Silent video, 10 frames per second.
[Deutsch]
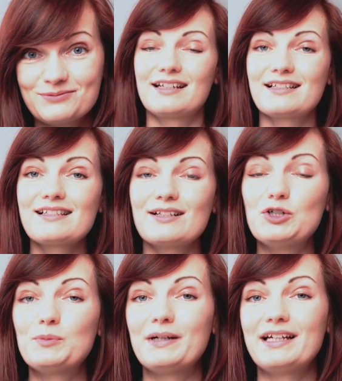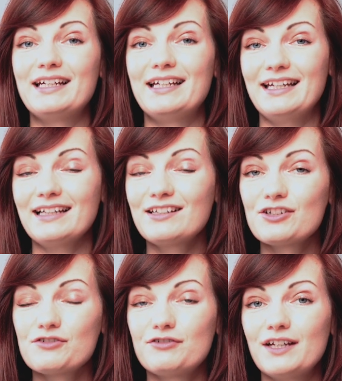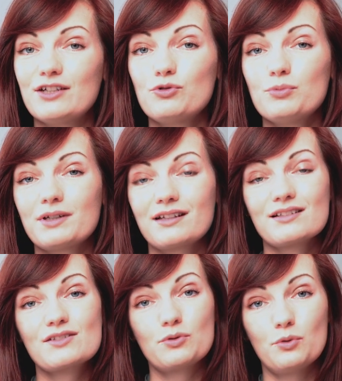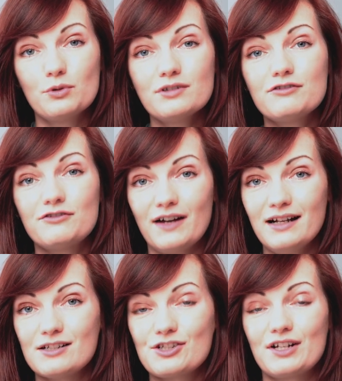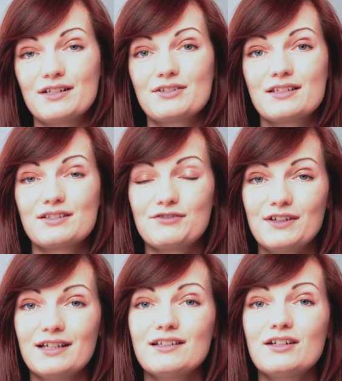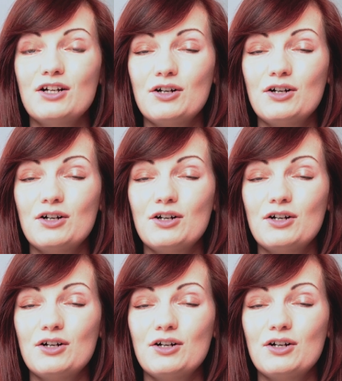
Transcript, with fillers: Das ist auch bei hektischen Pferden übrigens grundfalsch. Also das Pferd